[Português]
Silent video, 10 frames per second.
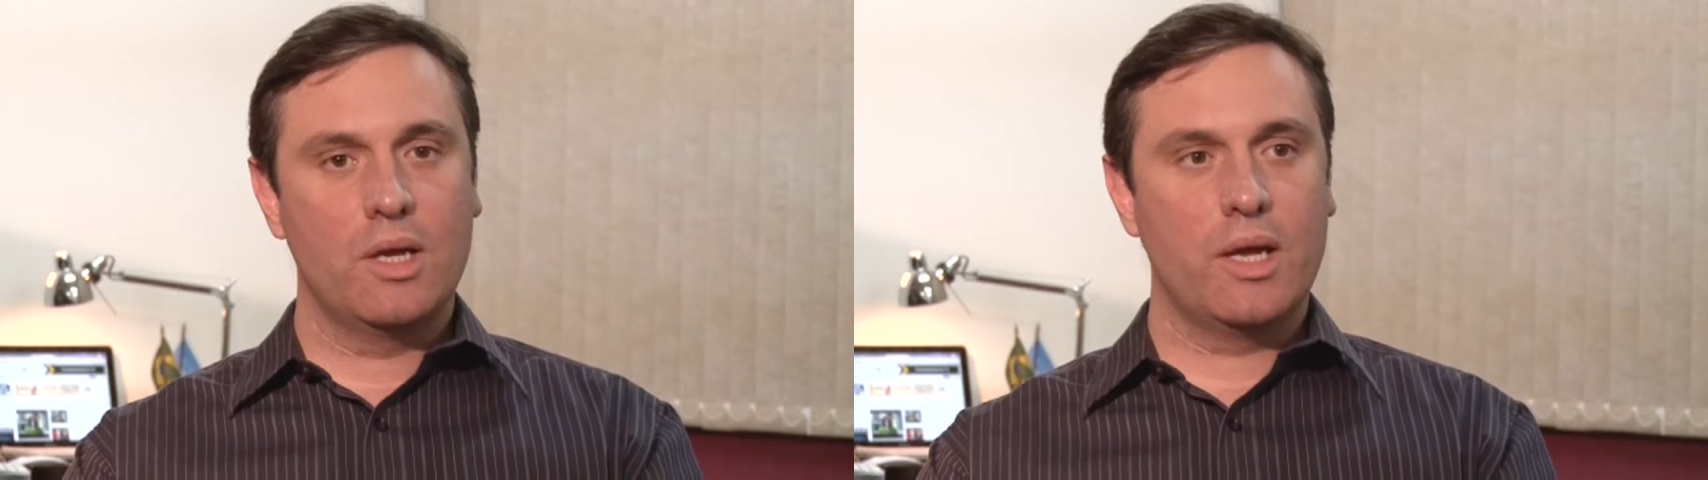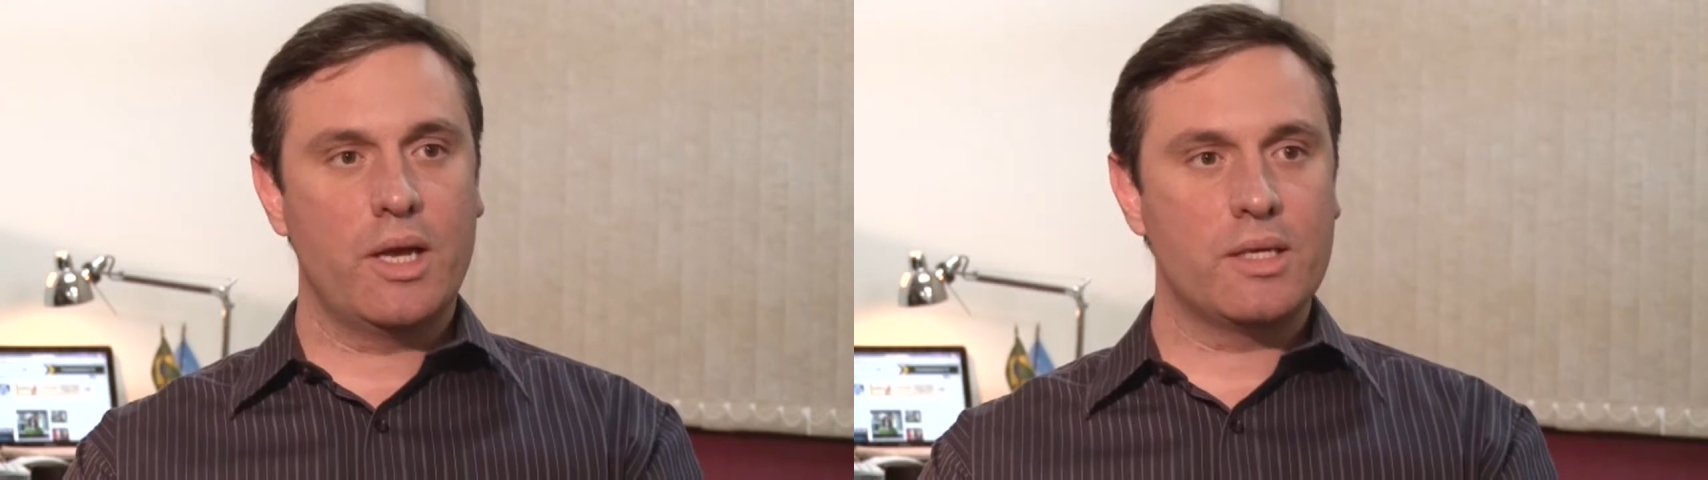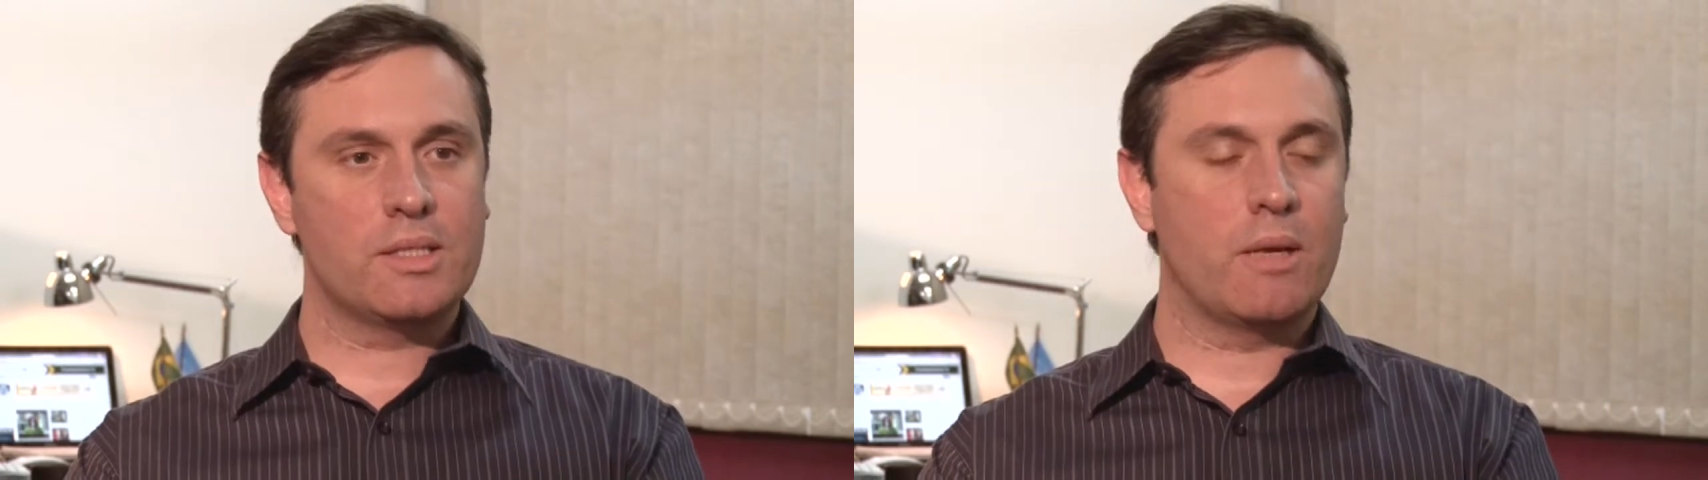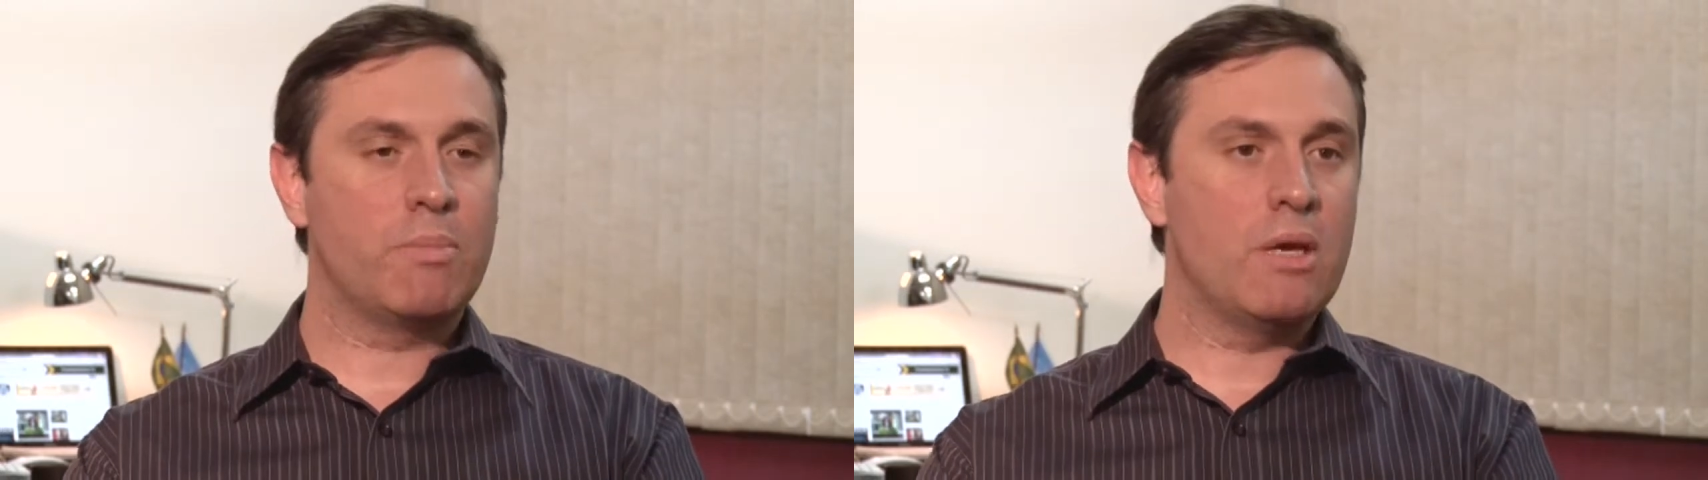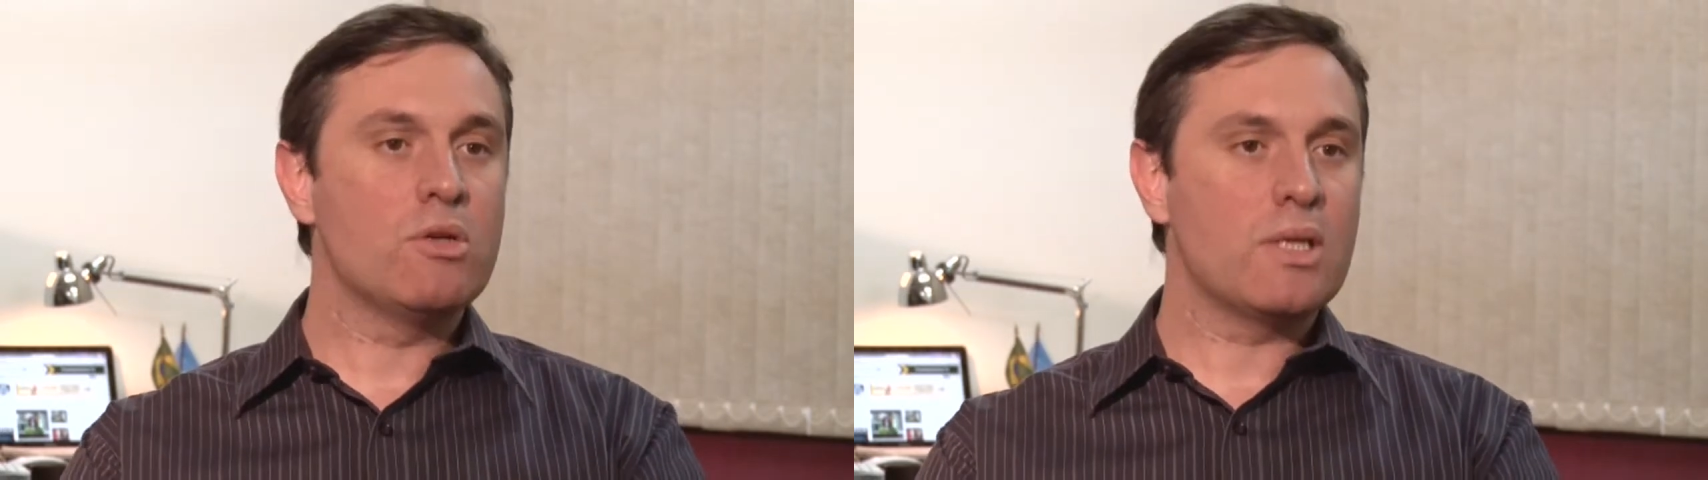é,
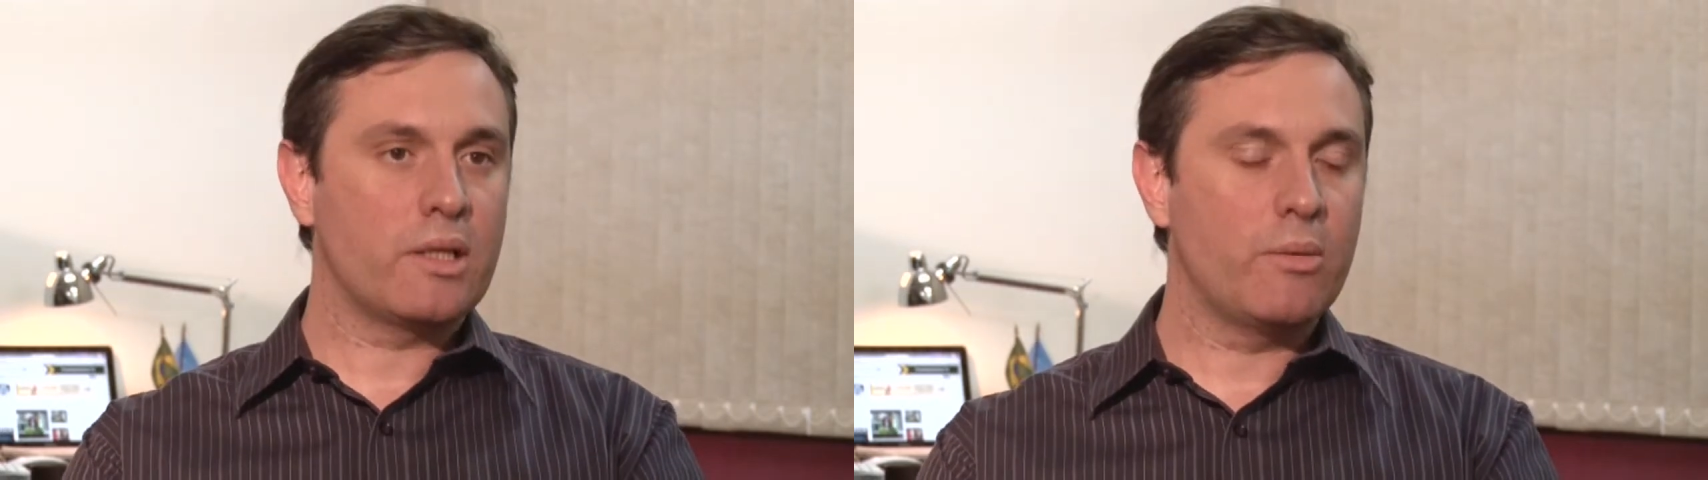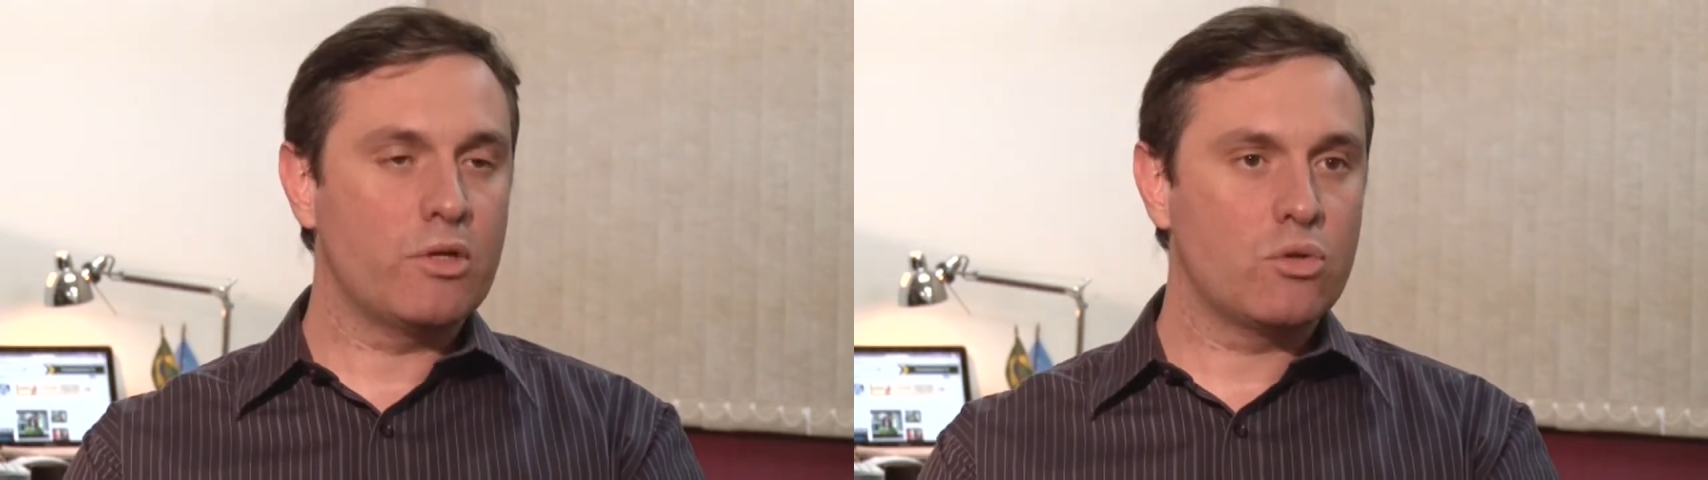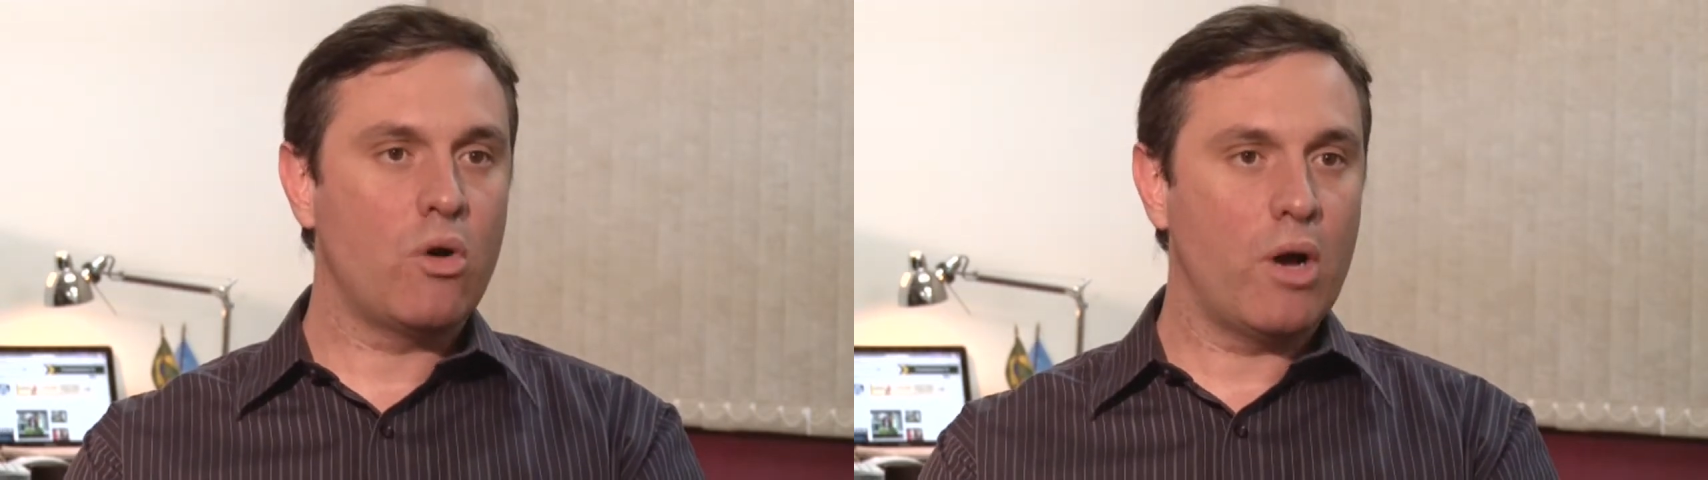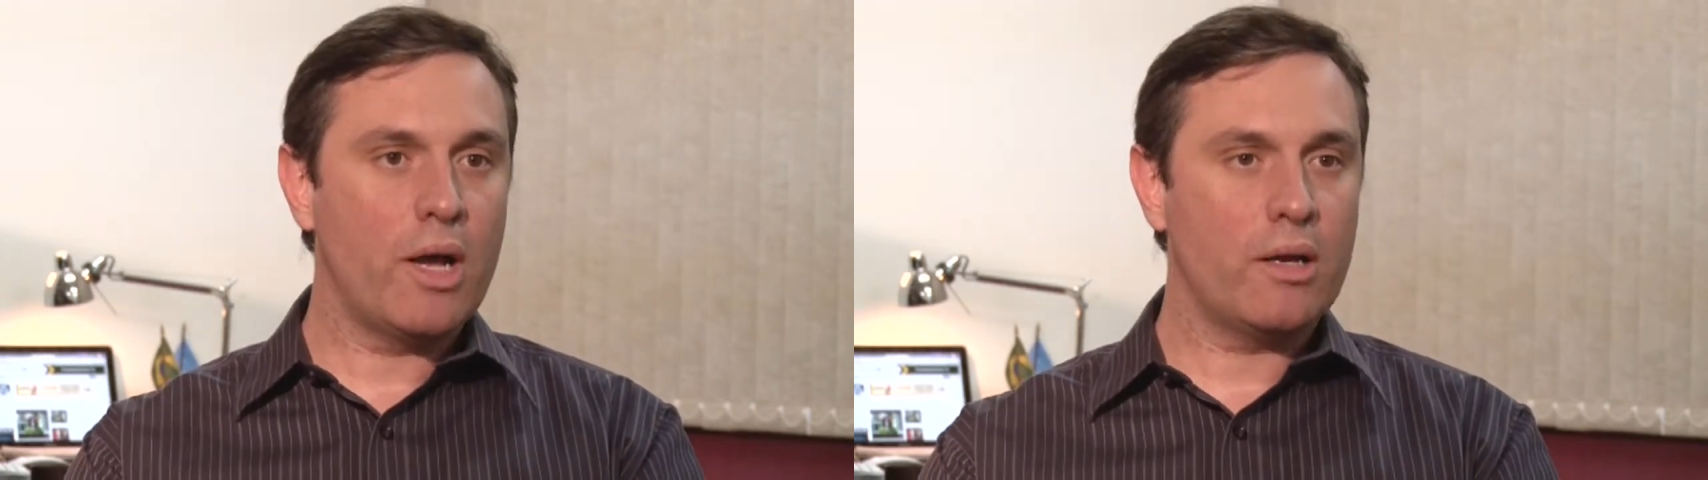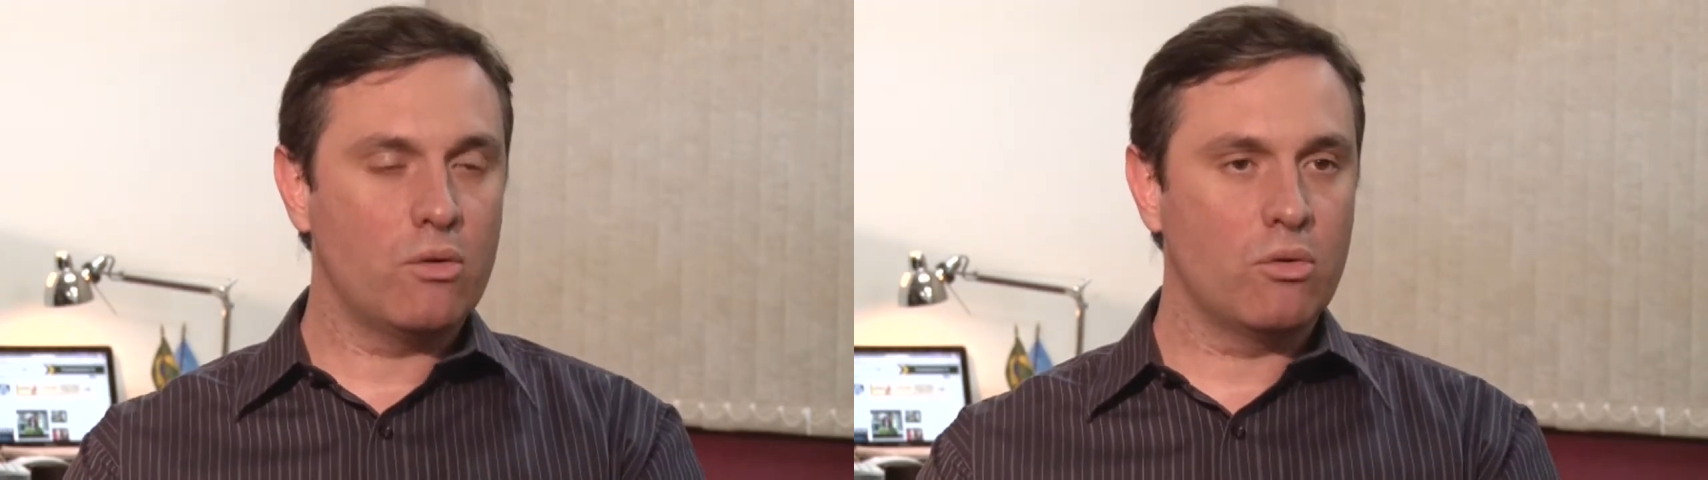sabiam exatamente qual
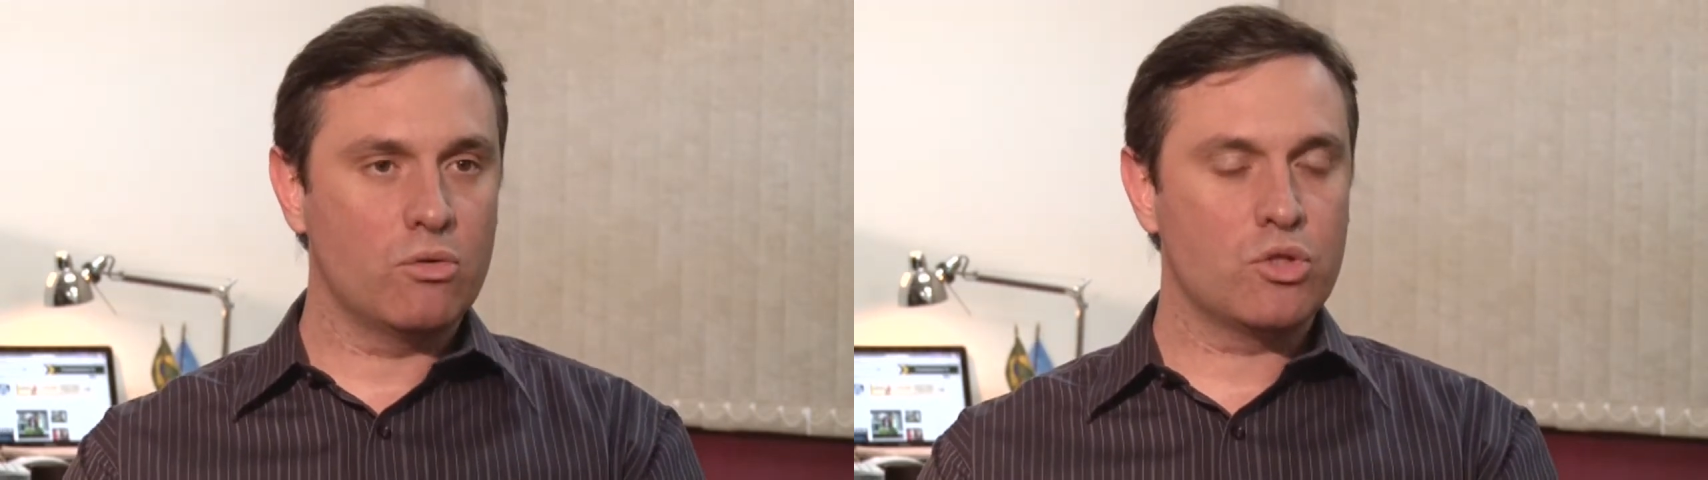era o,